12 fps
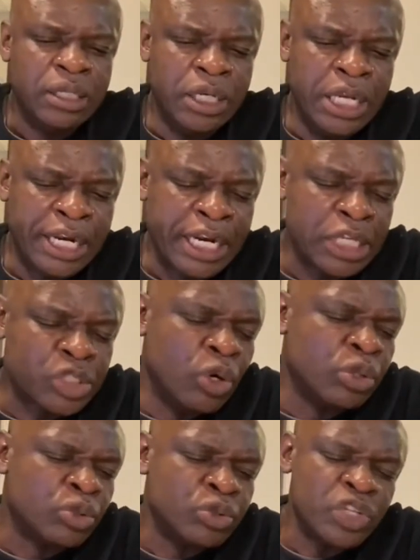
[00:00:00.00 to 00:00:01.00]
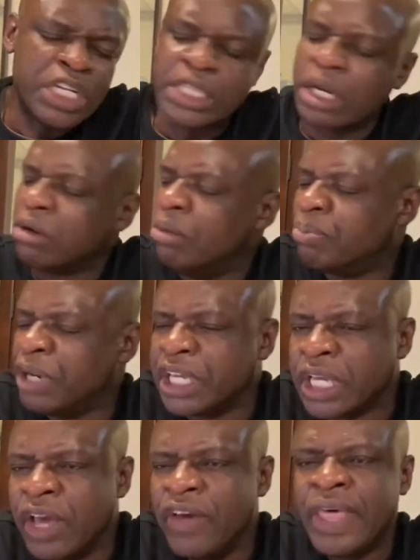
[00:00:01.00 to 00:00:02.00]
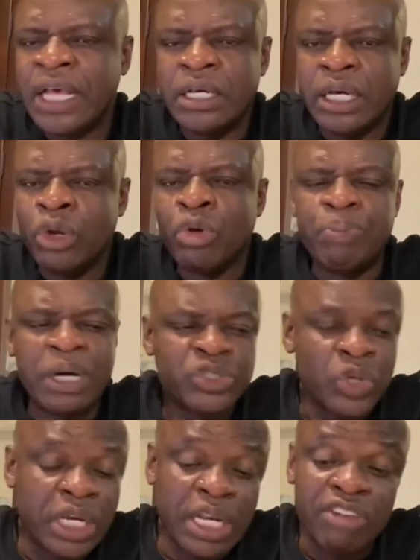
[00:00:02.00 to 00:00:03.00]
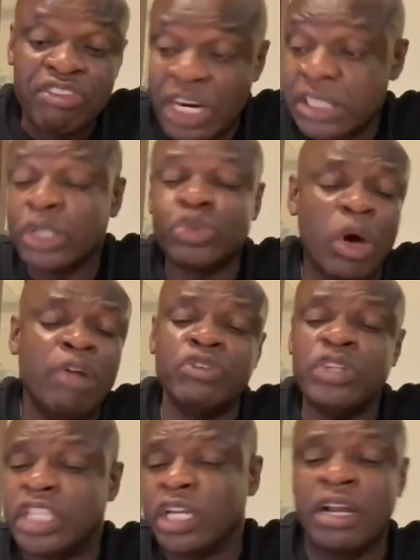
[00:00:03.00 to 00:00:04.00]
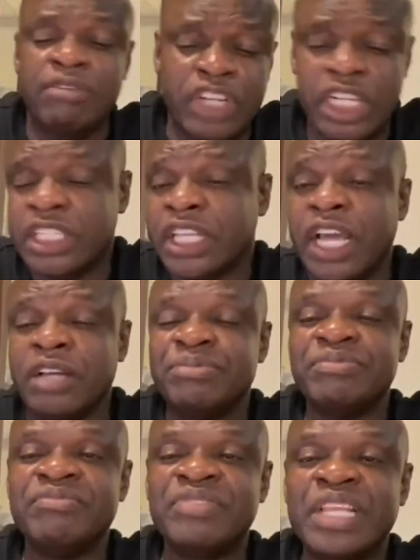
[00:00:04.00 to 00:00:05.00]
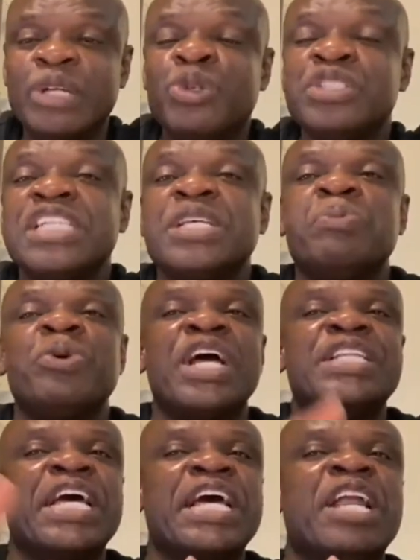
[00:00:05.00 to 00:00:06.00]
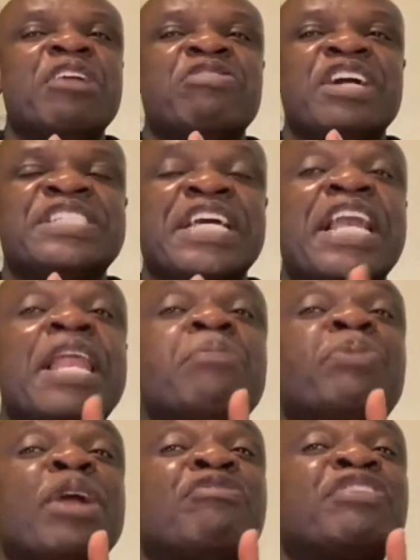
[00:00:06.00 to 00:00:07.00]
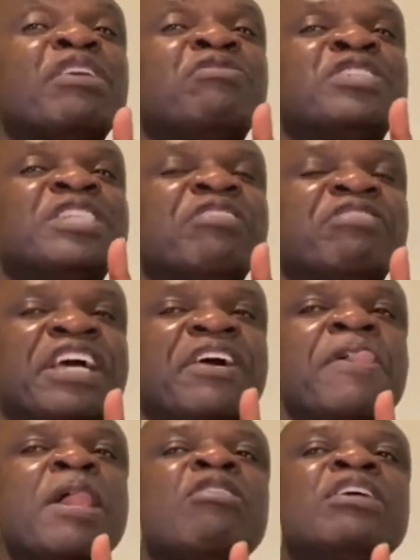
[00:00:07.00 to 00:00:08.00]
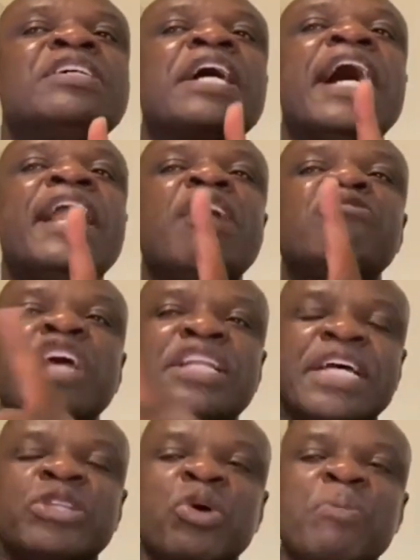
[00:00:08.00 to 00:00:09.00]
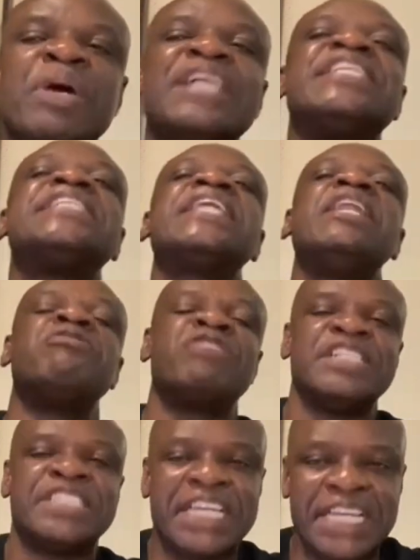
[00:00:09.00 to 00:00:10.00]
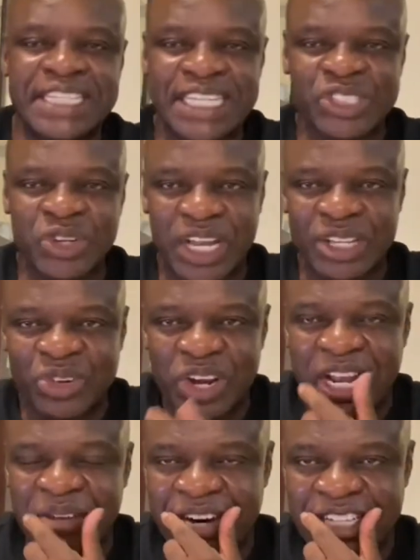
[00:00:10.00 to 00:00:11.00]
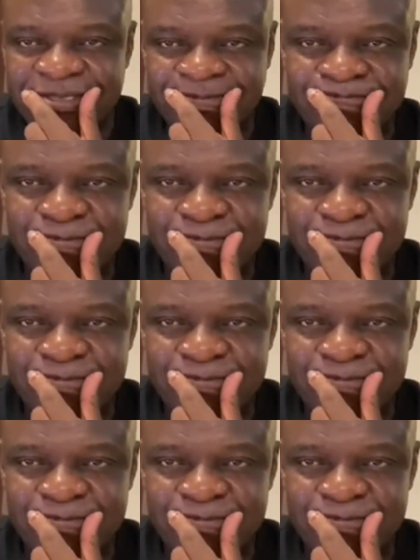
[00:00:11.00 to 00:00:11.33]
Euh, les relations ont toujours été compliquées et nous pensons que les Français doivent nous dire la vérité. Tout ça, c'est pour attaquer les Français, que les preuves que vous avez, quand l'avion était tombé, c'était les Français qui étaient sur l'endroit là-bas.